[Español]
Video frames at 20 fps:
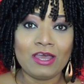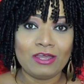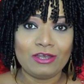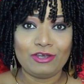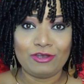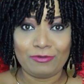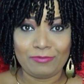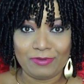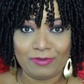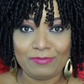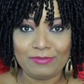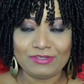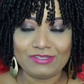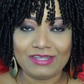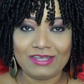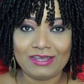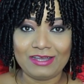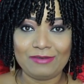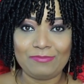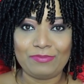Nos vemos
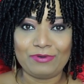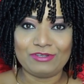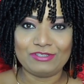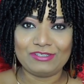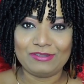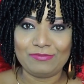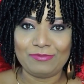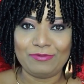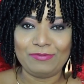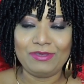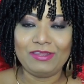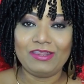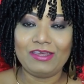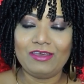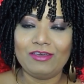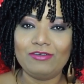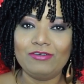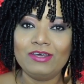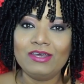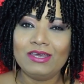en el próximo
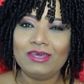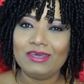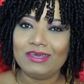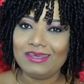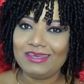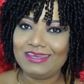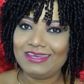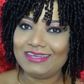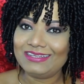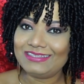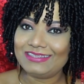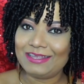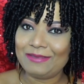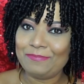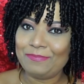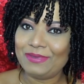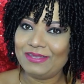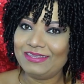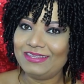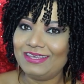video y
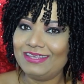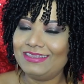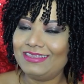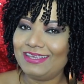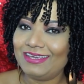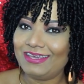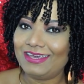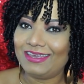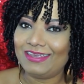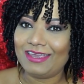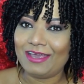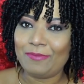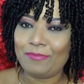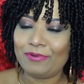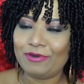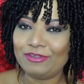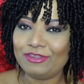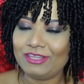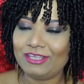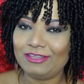estén pendientes que ya
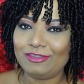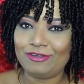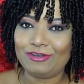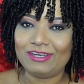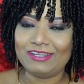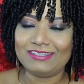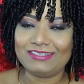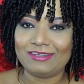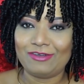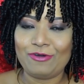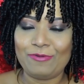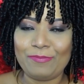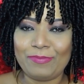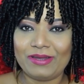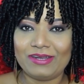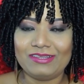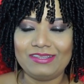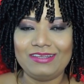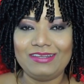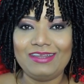prontito les
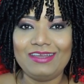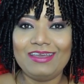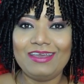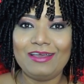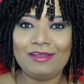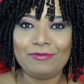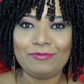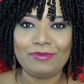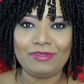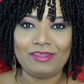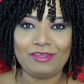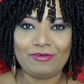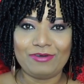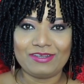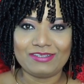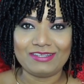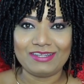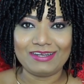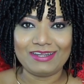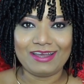compartiré el video
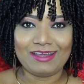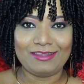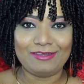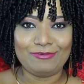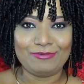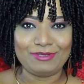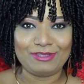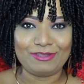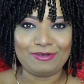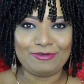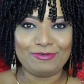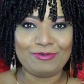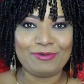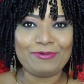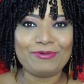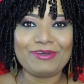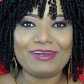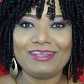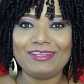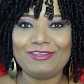acerca de nuestro
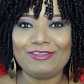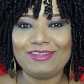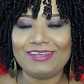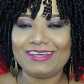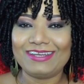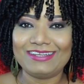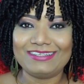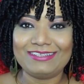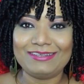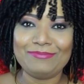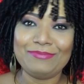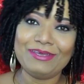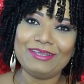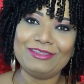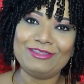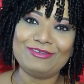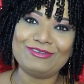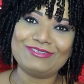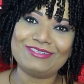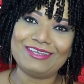nuevo reto de
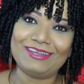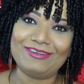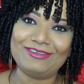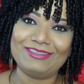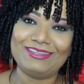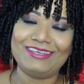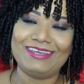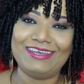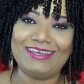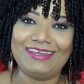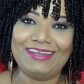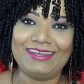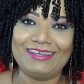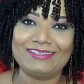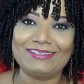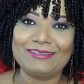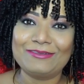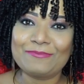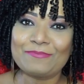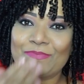crecimiento cero
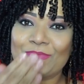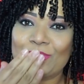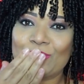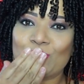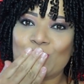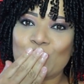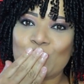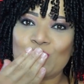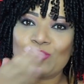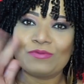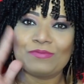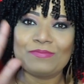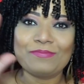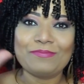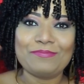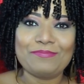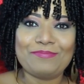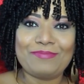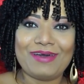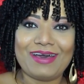tijeras.
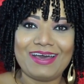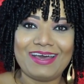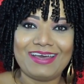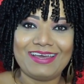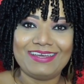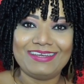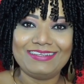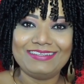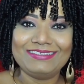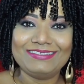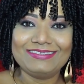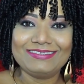Bye.